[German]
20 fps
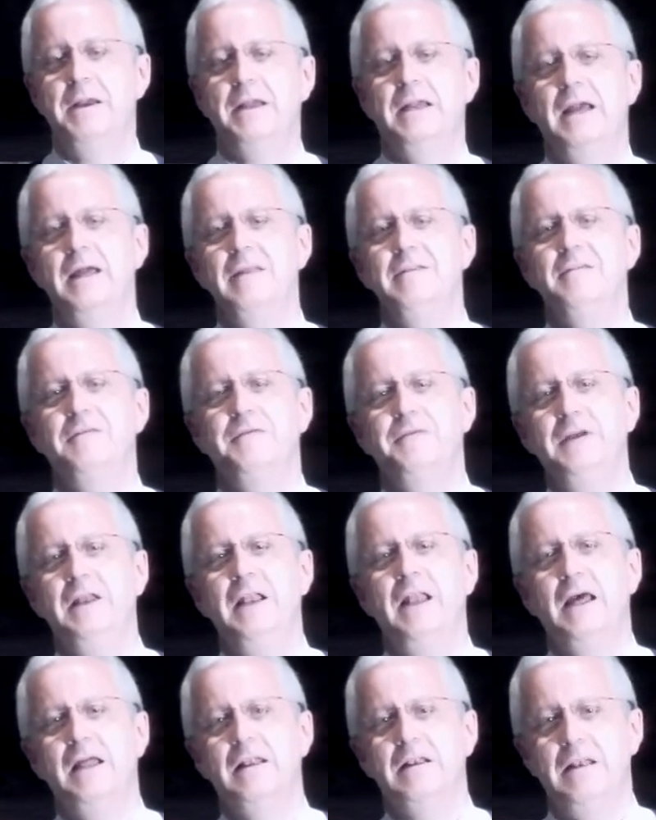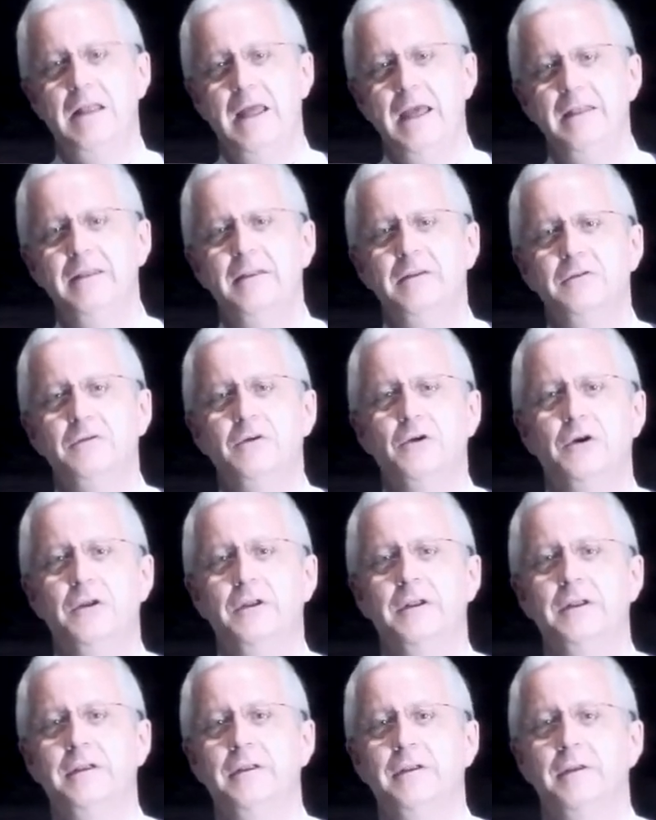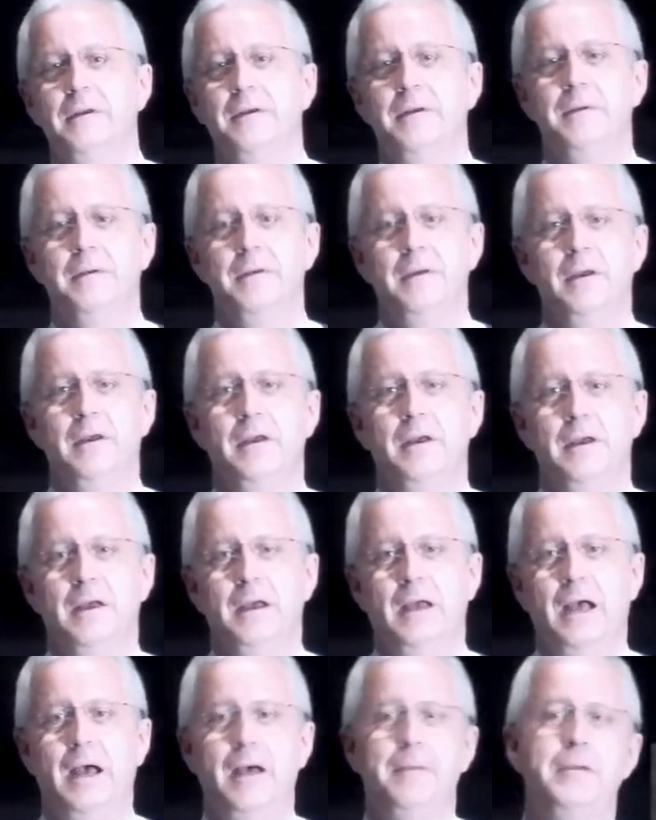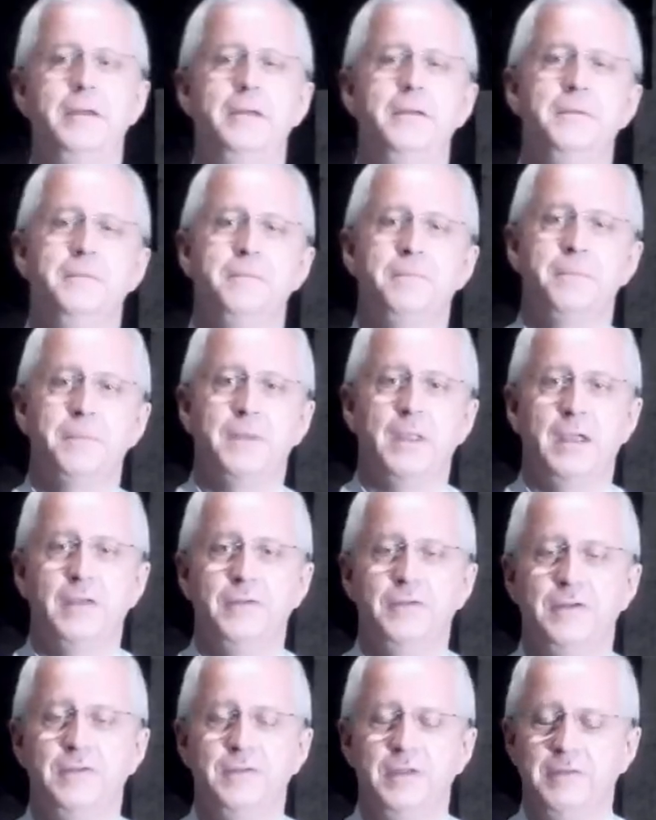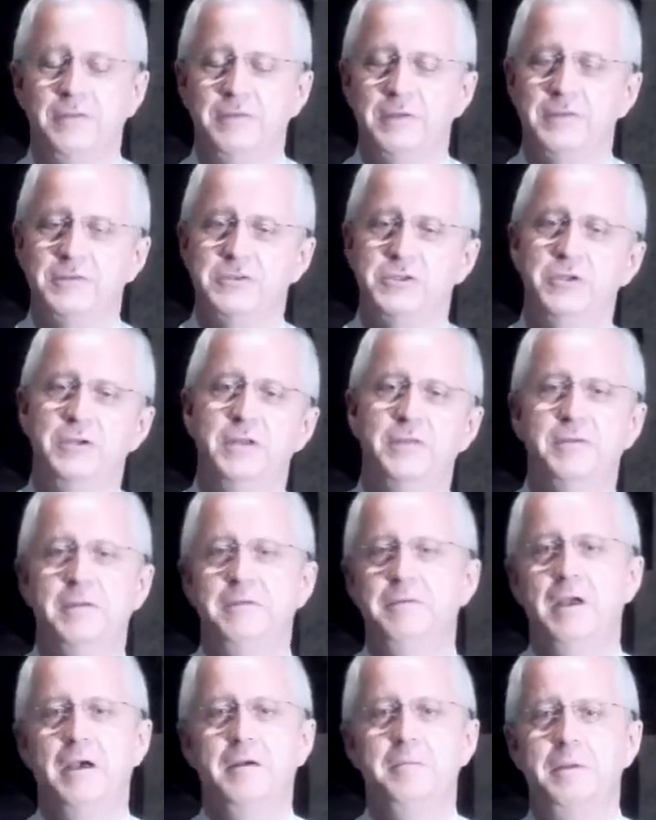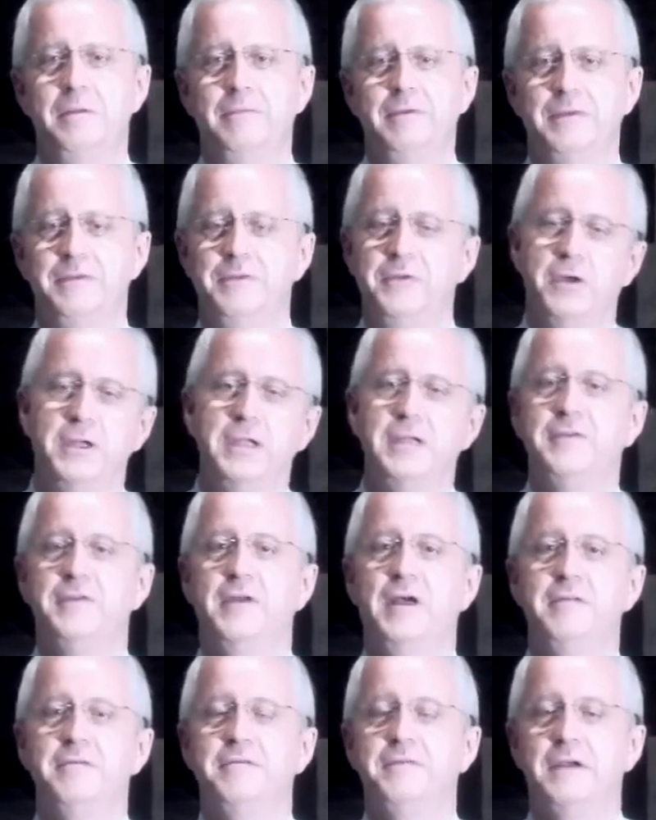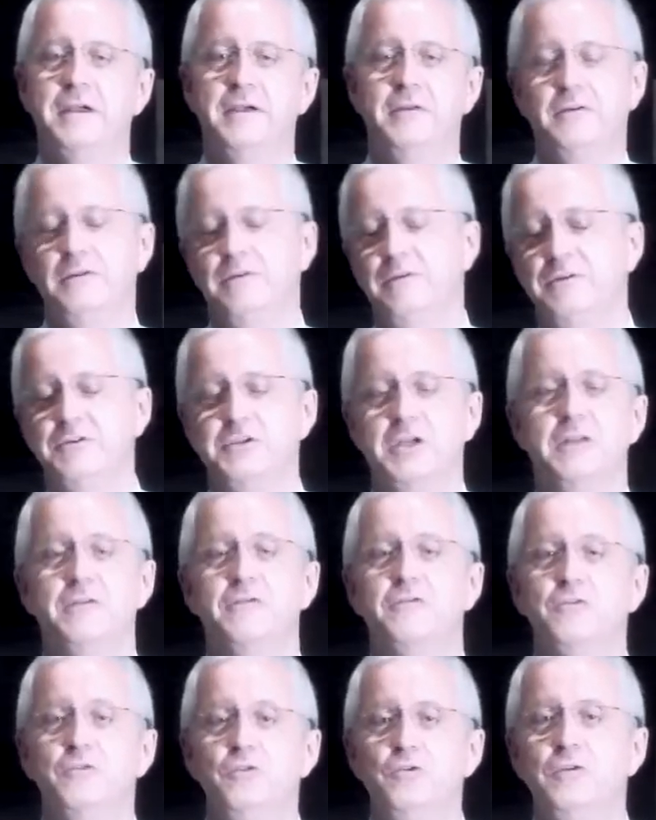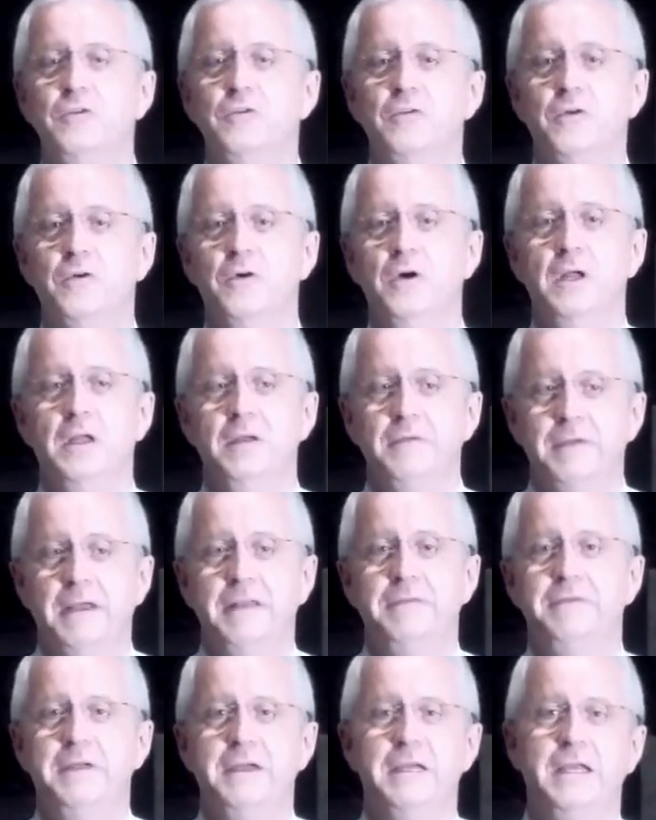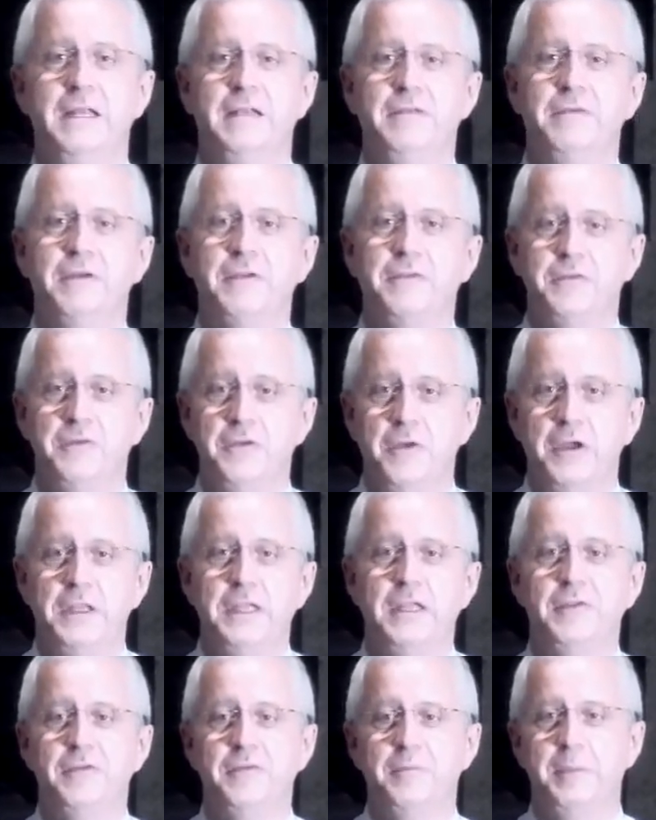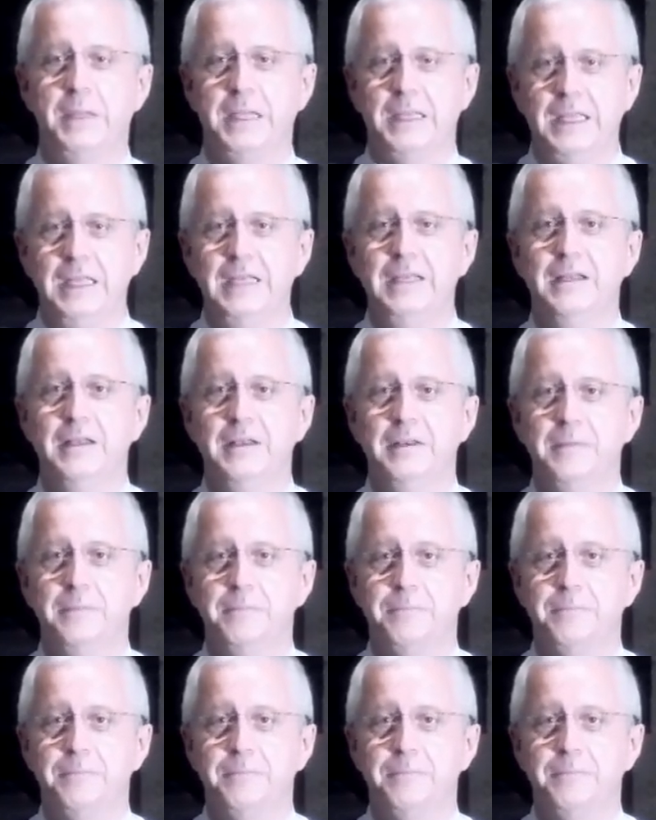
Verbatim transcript: ganz viel hat lernen können. Aber es ist etwas Schönes, wenn wir auch mal was Neues anfangen. Und es ist ganz gut so, wenn wir etwas Neues beginnen.